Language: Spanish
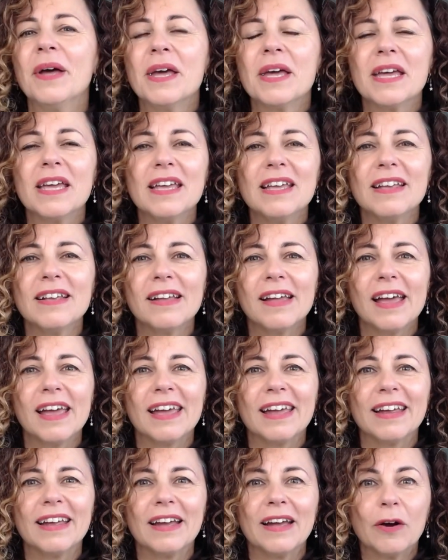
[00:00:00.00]
y
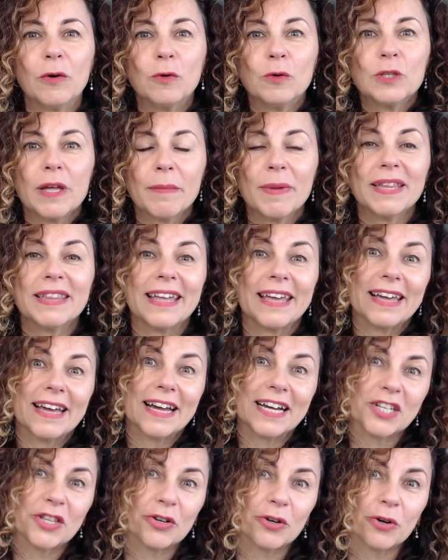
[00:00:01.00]
eh, justamente en
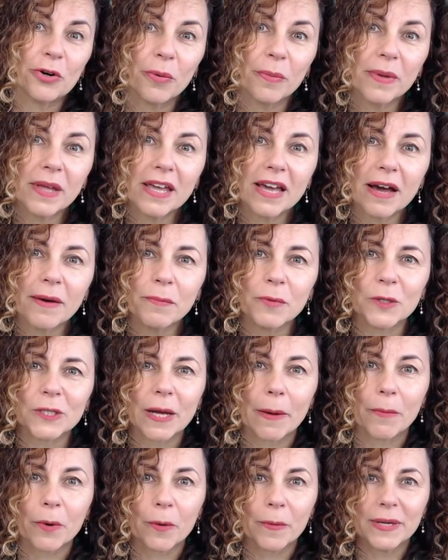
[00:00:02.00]
gastronomía pues
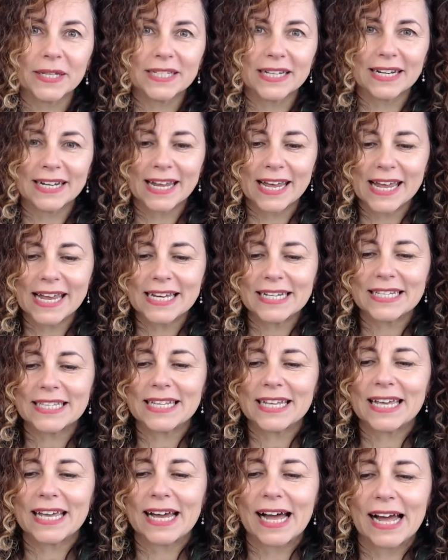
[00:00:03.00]
aprovechan
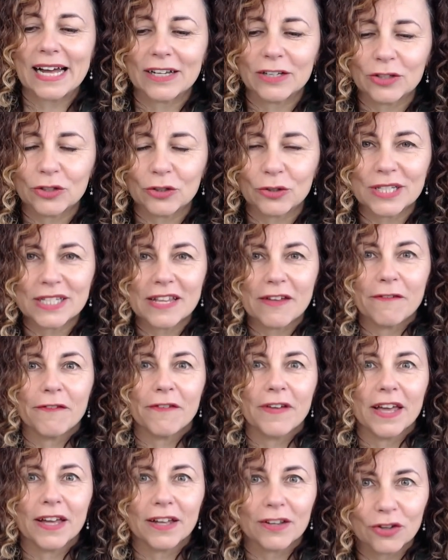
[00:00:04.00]
este acto, este
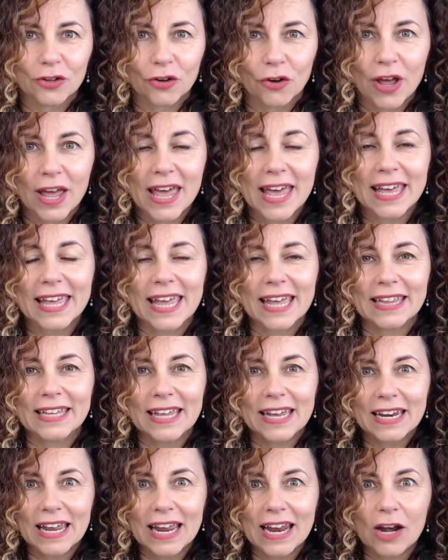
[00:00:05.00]
efecto que
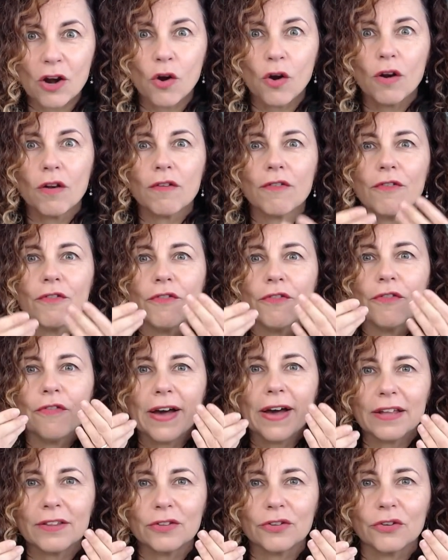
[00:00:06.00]
tiene el
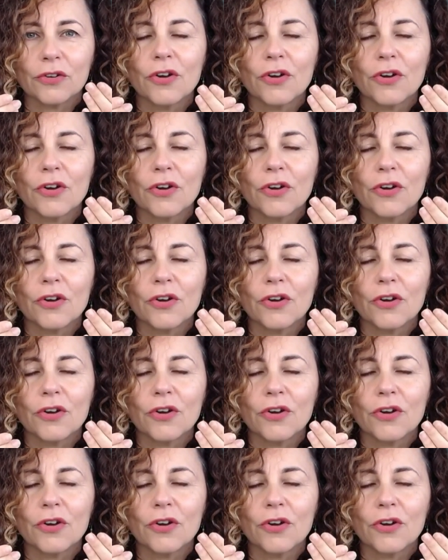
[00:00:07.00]
olfato